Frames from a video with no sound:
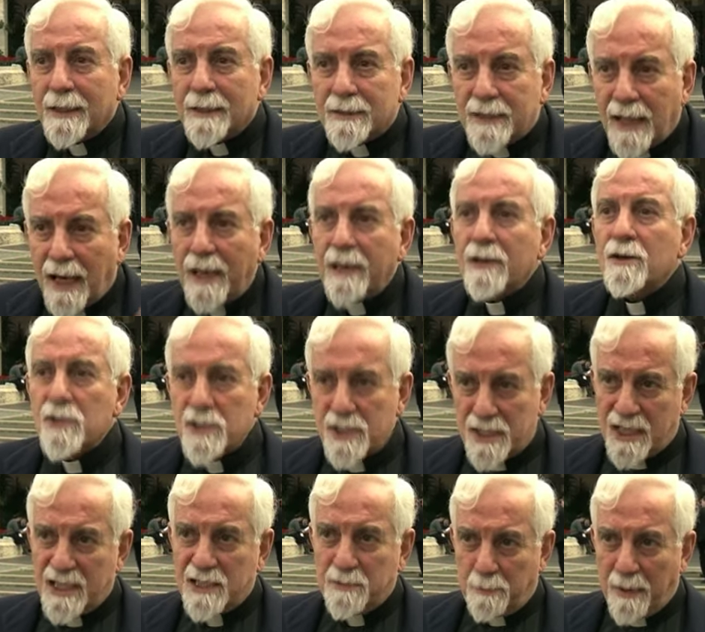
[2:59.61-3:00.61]
delle
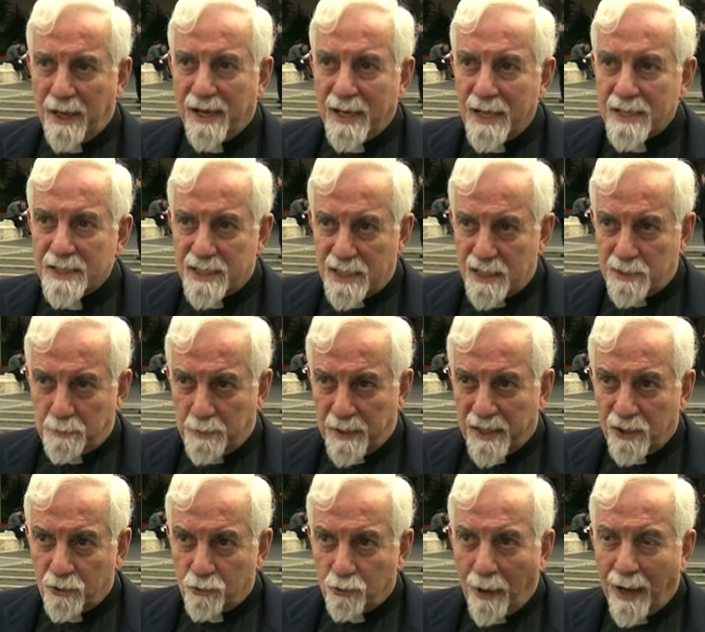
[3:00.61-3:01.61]
nostre esperienze
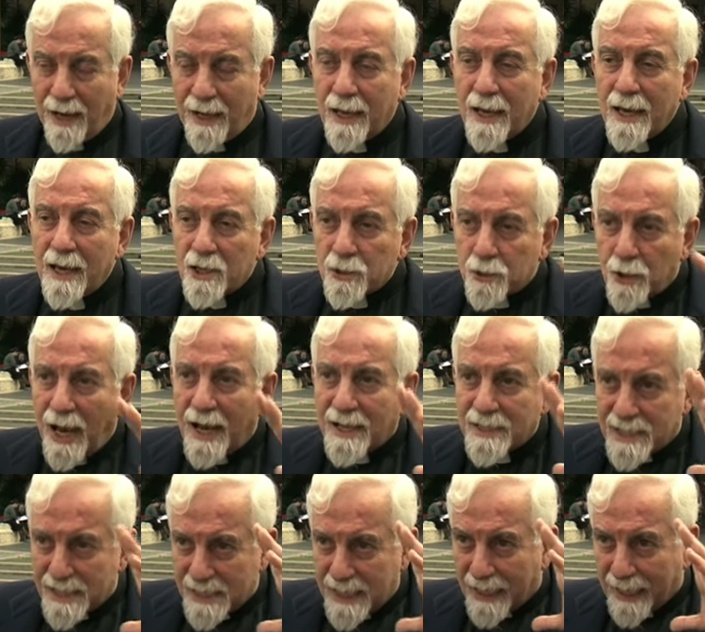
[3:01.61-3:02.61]
spirituali. Cioè
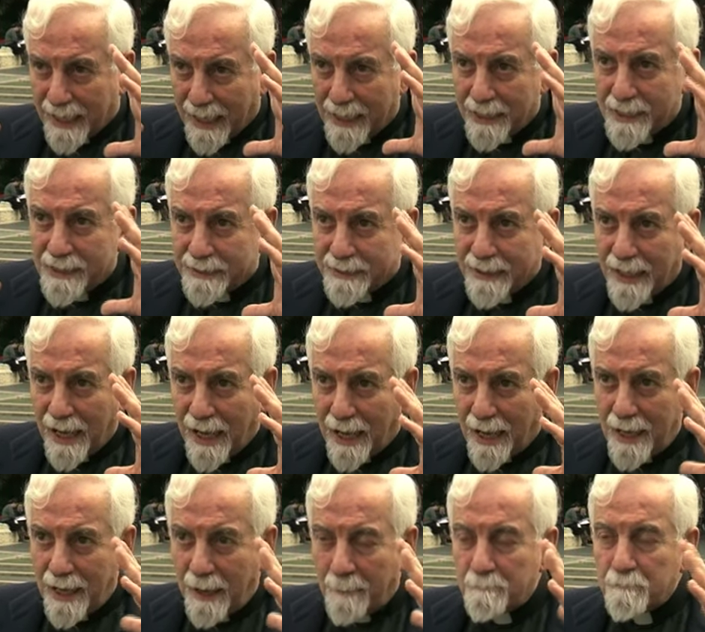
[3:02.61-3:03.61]
anziché l'idea
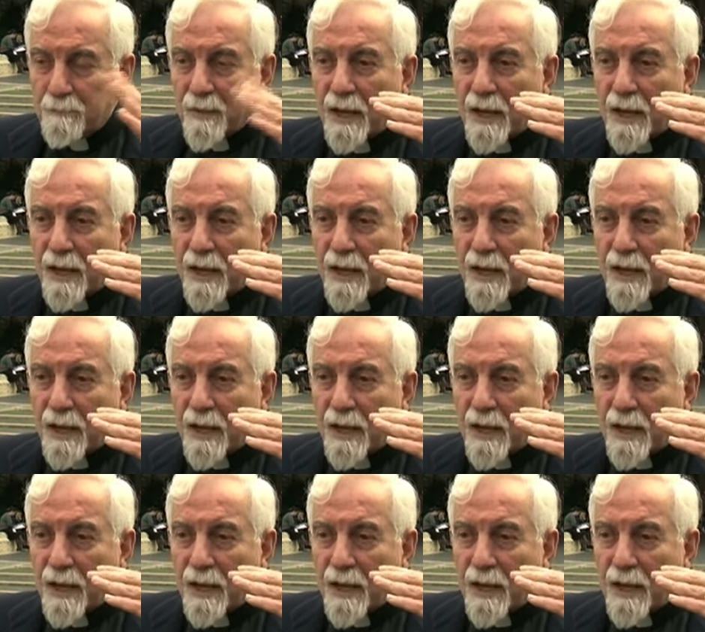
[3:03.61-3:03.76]
è